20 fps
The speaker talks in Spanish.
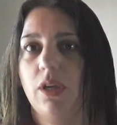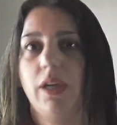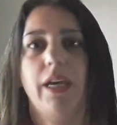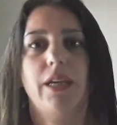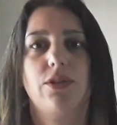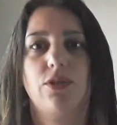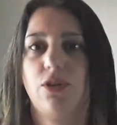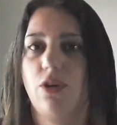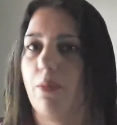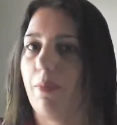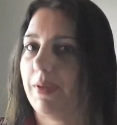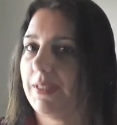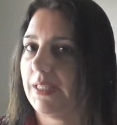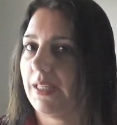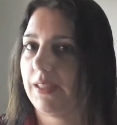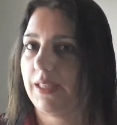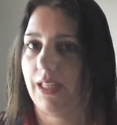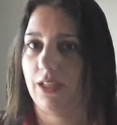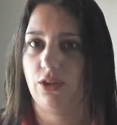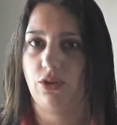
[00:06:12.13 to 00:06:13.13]
Eso nos
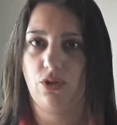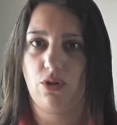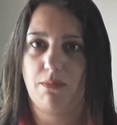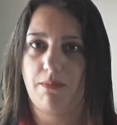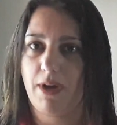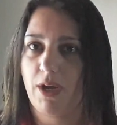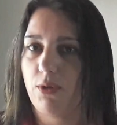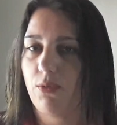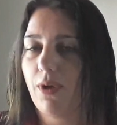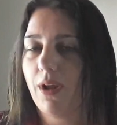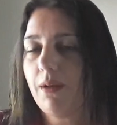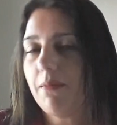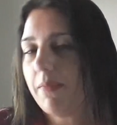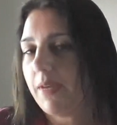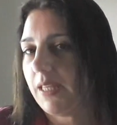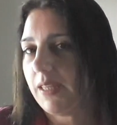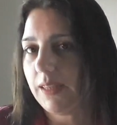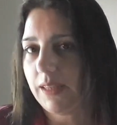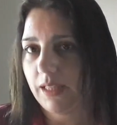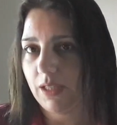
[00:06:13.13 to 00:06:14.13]
pasa tanto
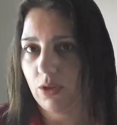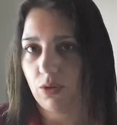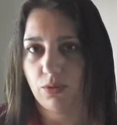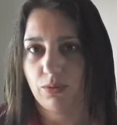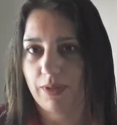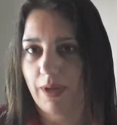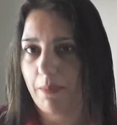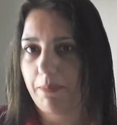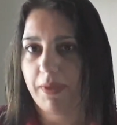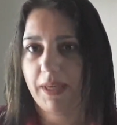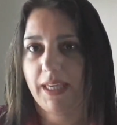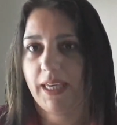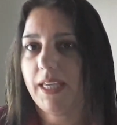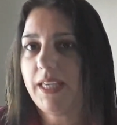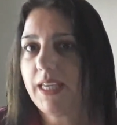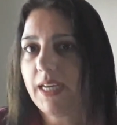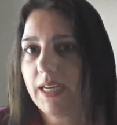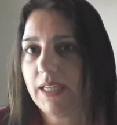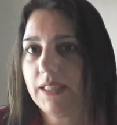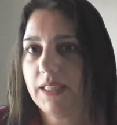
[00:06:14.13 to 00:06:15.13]
manualmente con una
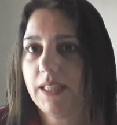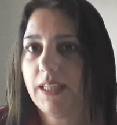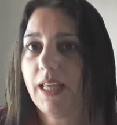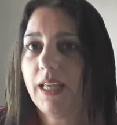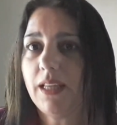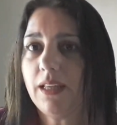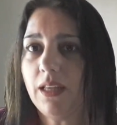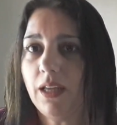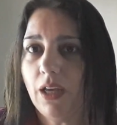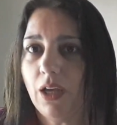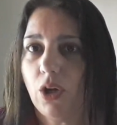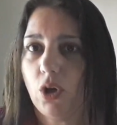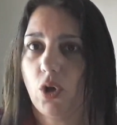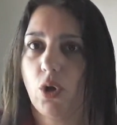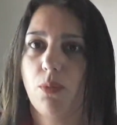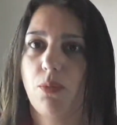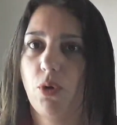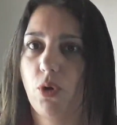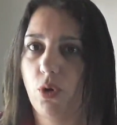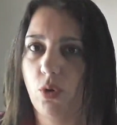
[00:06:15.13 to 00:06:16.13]
pequeña cantidad
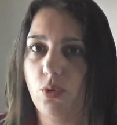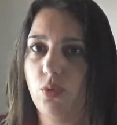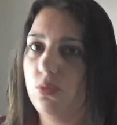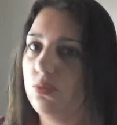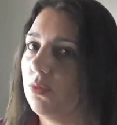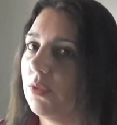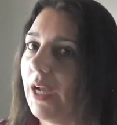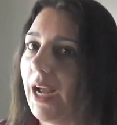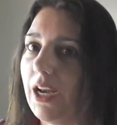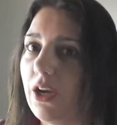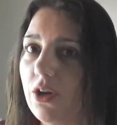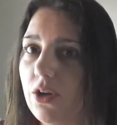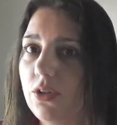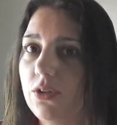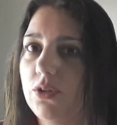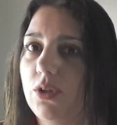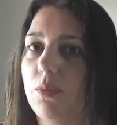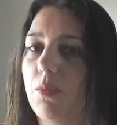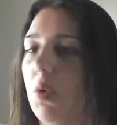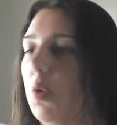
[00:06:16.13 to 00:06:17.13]
como con un
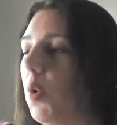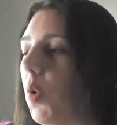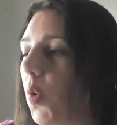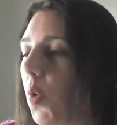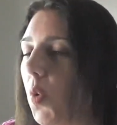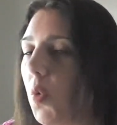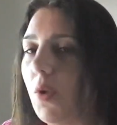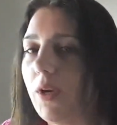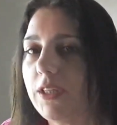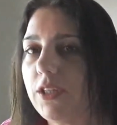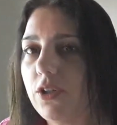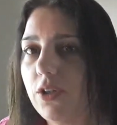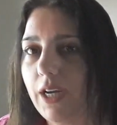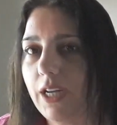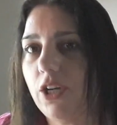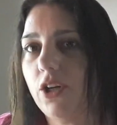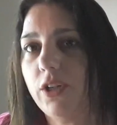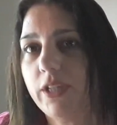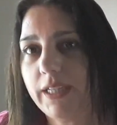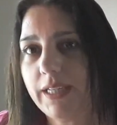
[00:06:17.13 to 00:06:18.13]
galón, como con cuatro
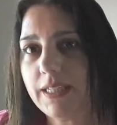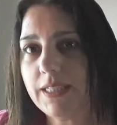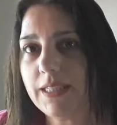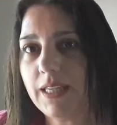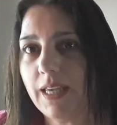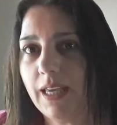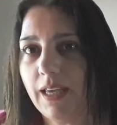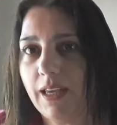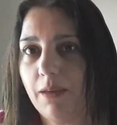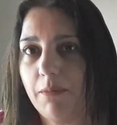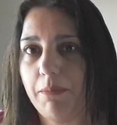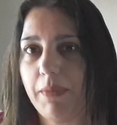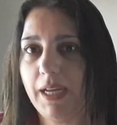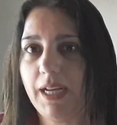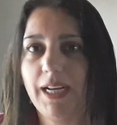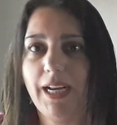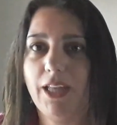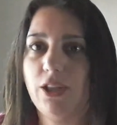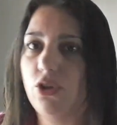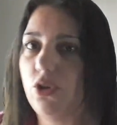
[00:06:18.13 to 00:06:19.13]
galones,
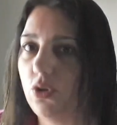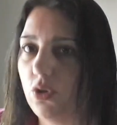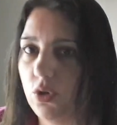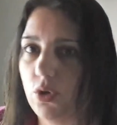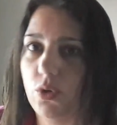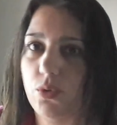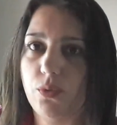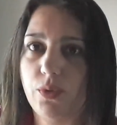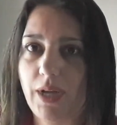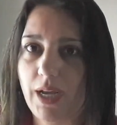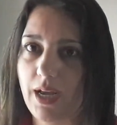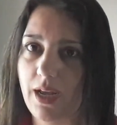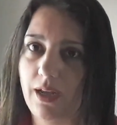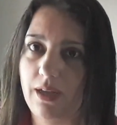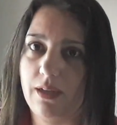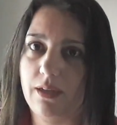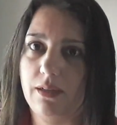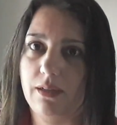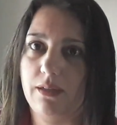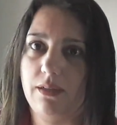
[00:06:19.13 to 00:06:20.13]
mezclándolo con una
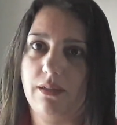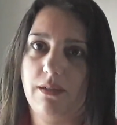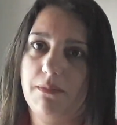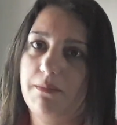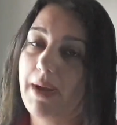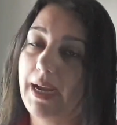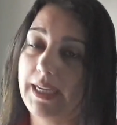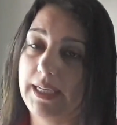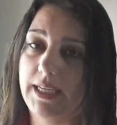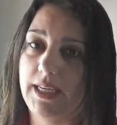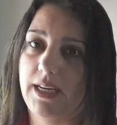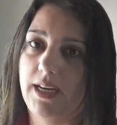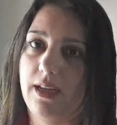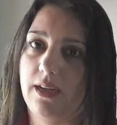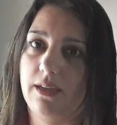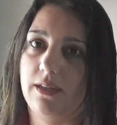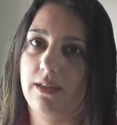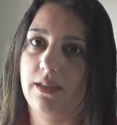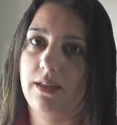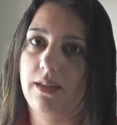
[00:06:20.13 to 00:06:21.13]

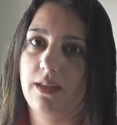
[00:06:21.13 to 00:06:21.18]
máquina.